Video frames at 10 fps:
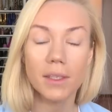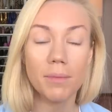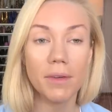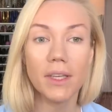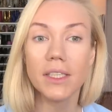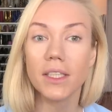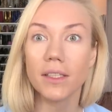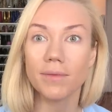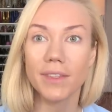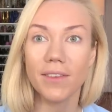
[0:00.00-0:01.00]
Всем
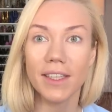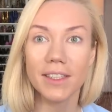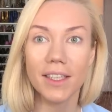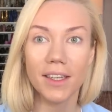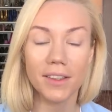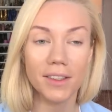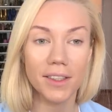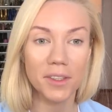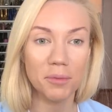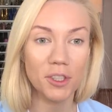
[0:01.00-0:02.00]
приветики! Давайте
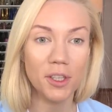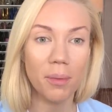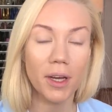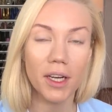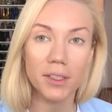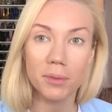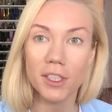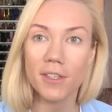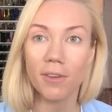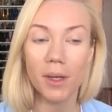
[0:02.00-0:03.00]
э, немножко
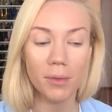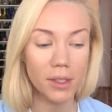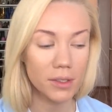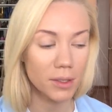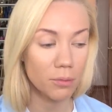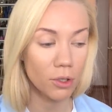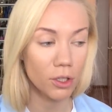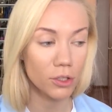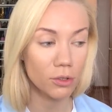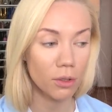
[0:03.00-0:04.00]
покрасимся с вами, тем
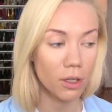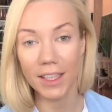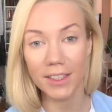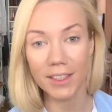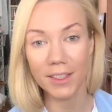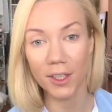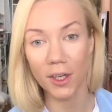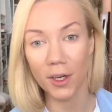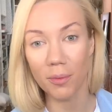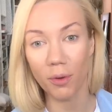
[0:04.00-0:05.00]
более, что есть
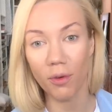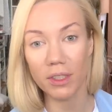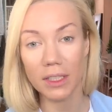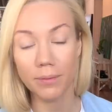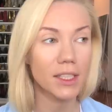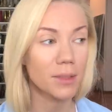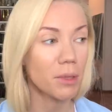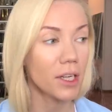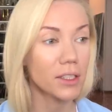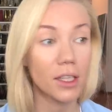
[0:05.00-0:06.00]
э, повод. Я
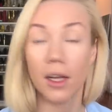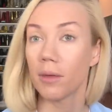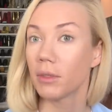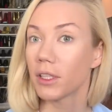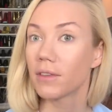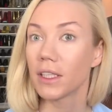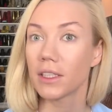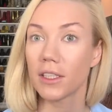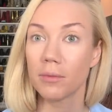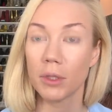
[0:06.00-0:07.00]
собираюсь на
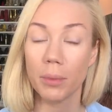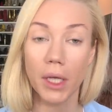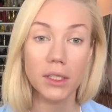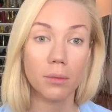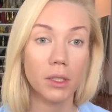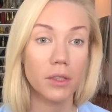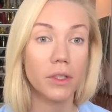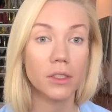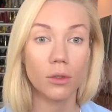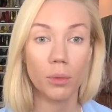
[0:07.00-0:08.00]
благотворительное мероприятие, на
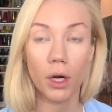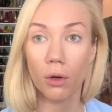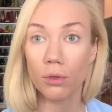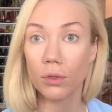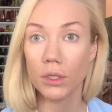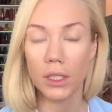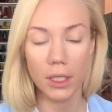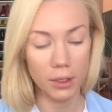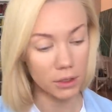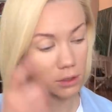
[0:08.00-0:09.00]
благотворительную барахолку, где
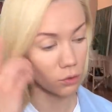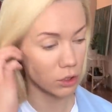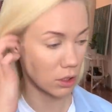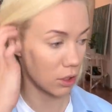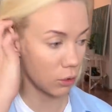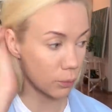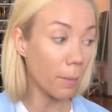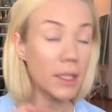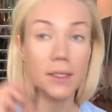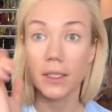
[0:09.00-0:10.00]
я сегодня даю
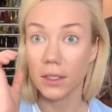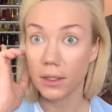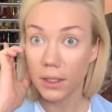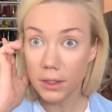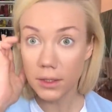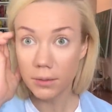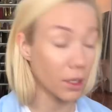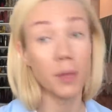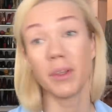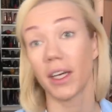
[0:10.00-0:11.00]
мастер-класс
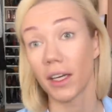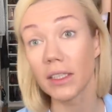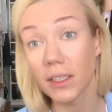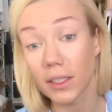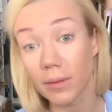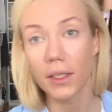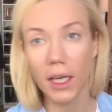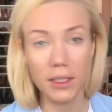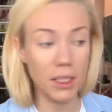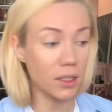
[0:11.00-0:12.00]
«Надо бы накраситься».
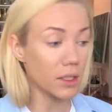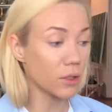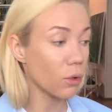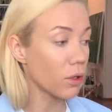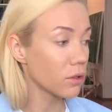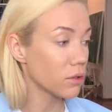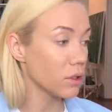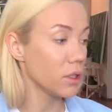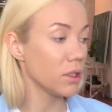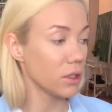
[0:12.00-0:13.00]
Я сделала тон
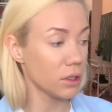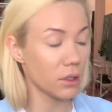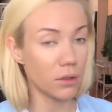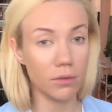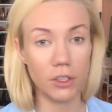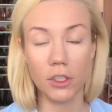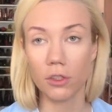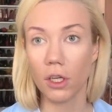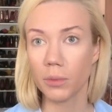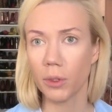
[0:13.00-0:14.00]
и в
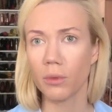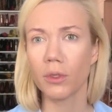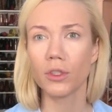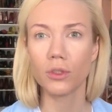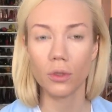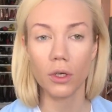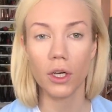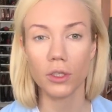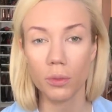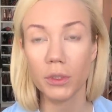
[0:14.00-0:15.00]
очередной раз подумала, что
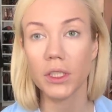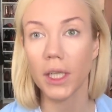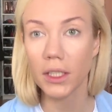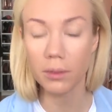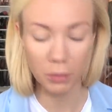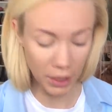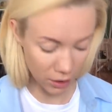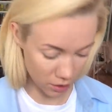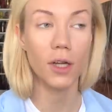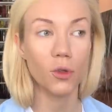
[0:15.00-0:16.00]
хорошо бы снять
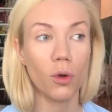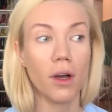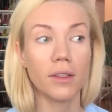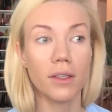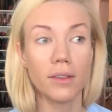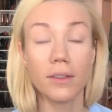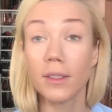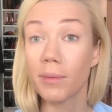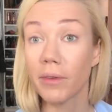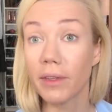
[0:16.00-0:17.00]
мейк, а то как-то
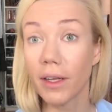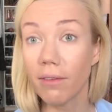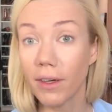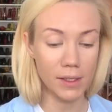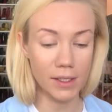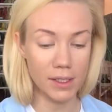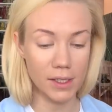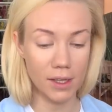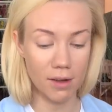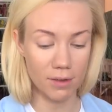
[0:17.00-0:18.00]
несправедливо, если
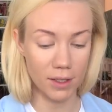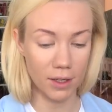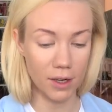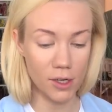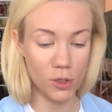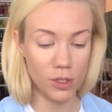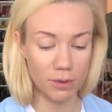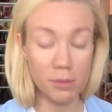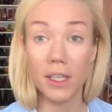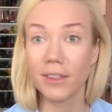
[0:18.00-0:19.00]
я накрашусь, а
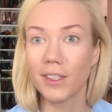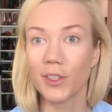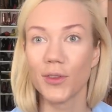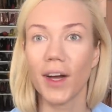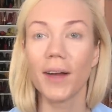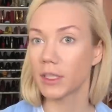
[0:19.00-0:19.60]
вам не расскажу как.